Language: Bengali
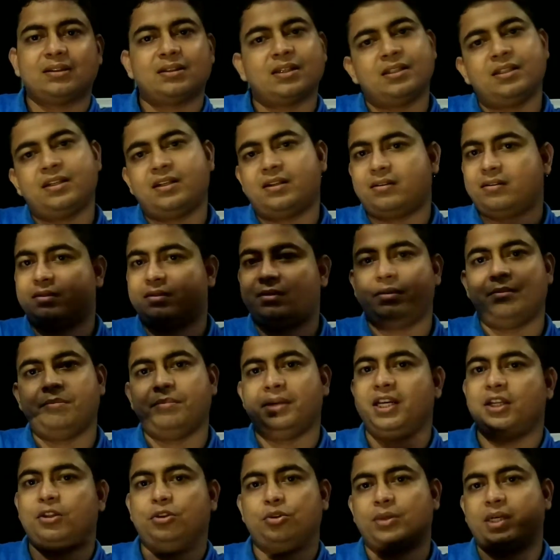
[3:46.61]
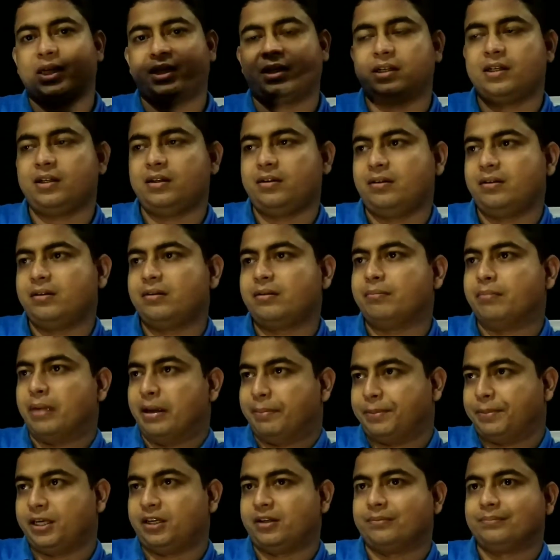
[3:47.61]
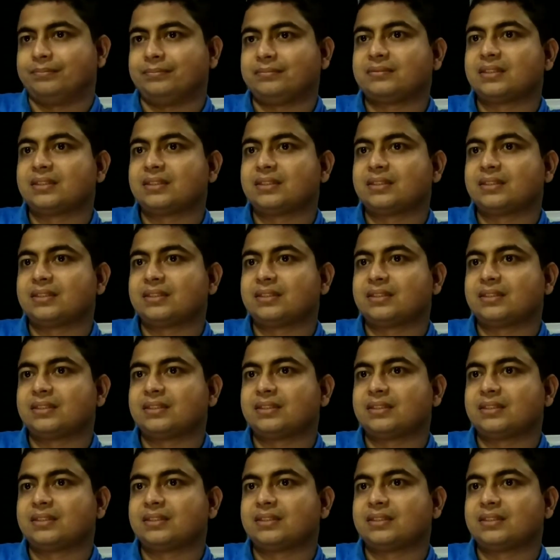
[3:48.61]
তাদের মিলিত একটা ব্যাপার